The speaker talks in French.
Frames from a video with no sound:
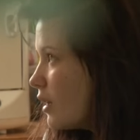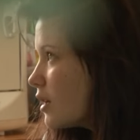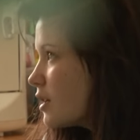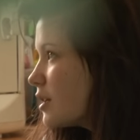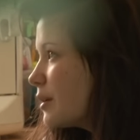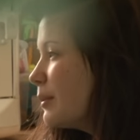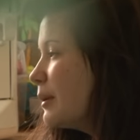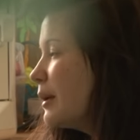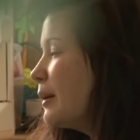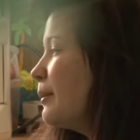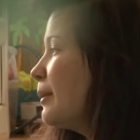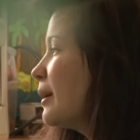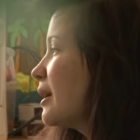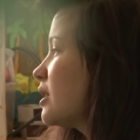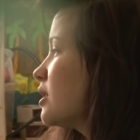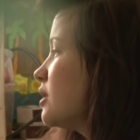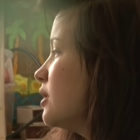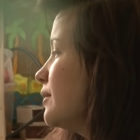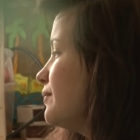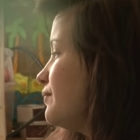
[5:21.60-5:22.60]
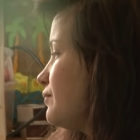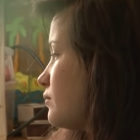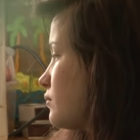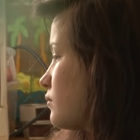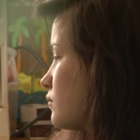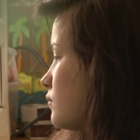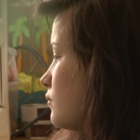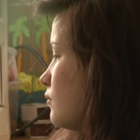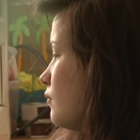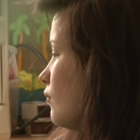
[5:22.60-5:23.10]
J'ai pas émergé.
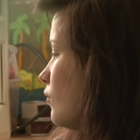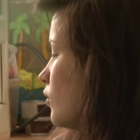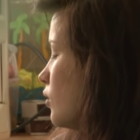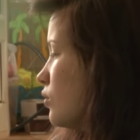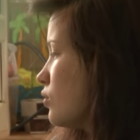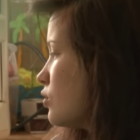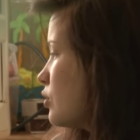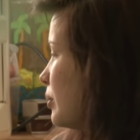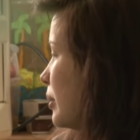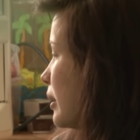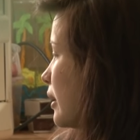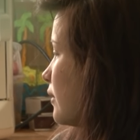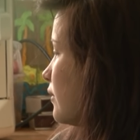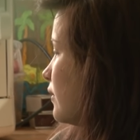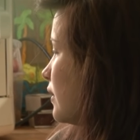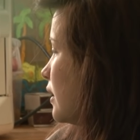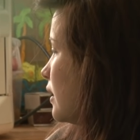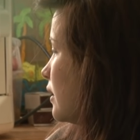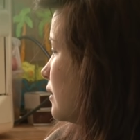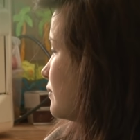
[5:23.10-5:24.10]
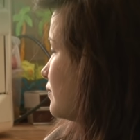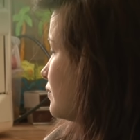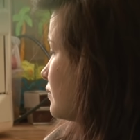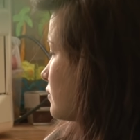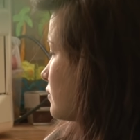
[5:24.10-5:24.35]
Je suis pas réveillée.